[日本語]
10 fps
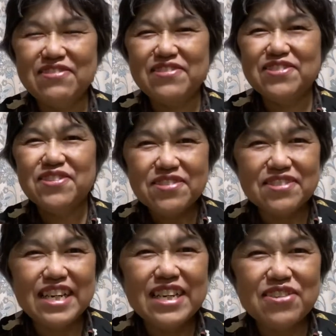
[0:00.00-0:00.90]
しょっちゅう
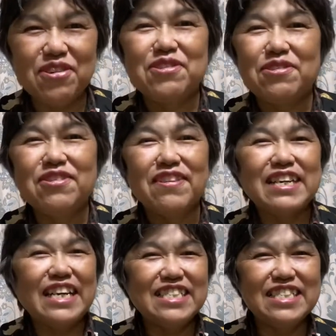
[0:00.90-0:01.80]
ね、孤独を
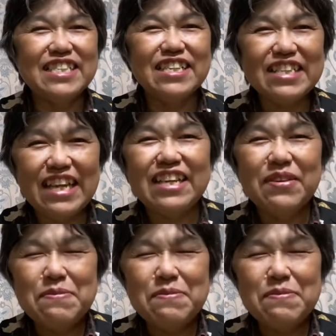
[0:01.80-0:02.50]
感じていて、